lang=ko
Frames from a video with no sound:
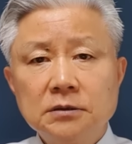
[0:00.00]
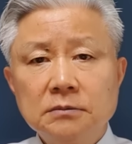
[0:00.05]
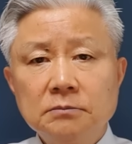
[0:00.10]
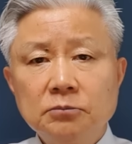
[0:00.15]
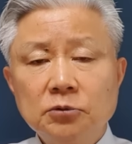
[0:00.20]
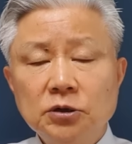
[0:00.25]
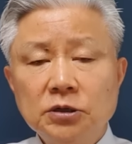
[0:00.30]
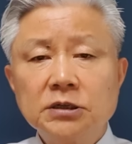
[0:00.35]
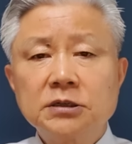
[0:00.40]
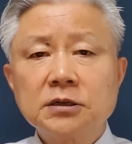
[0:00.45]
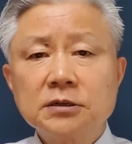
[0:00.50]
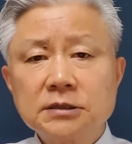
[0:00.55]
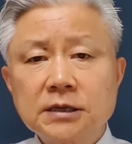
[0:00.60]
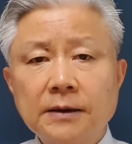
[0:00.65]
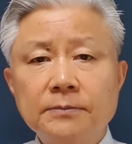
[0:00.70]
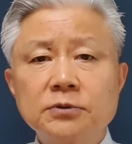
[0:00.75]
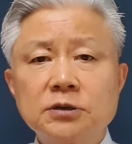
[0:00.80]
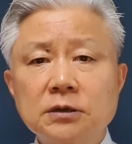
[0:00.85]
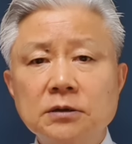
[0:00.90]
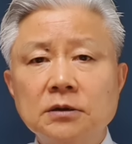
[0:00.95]
뭐
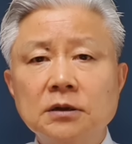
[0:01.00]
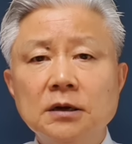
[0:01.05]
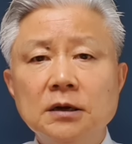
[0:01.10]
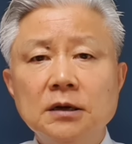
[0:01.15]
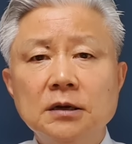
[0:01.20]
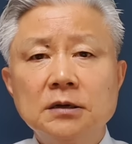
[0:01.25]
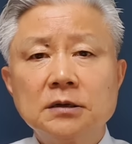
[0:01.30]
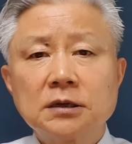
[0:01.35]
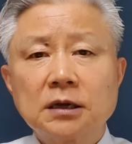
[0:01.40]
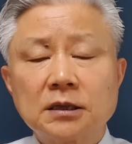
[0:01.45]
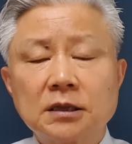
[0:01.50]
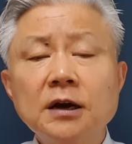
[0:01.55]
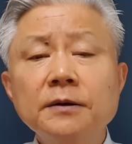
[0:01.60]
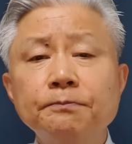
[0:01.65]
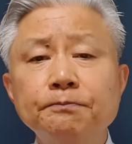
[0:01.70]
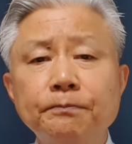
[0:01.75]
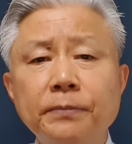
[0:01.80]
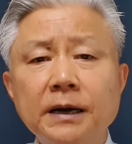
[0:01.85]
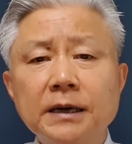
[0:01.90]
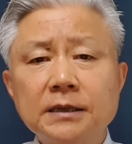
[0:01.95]
이선삼선
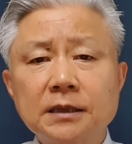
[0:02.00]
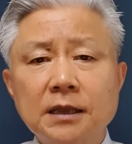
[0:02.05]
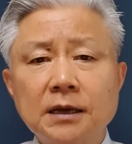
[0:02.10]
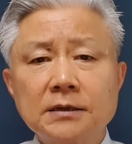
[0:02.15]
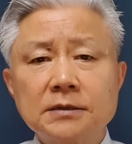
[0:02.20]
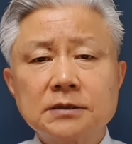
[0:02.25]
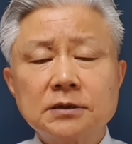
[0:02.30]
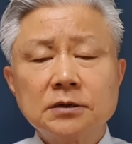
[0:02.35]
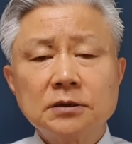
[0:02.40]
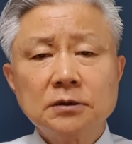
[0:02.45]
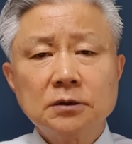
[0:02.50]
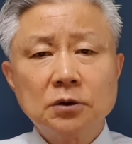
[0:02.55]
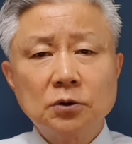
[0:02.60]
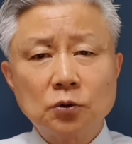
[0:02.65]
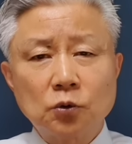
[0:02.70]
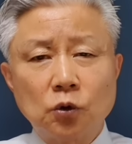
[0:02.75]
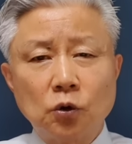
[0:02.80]
텃밭에서 어,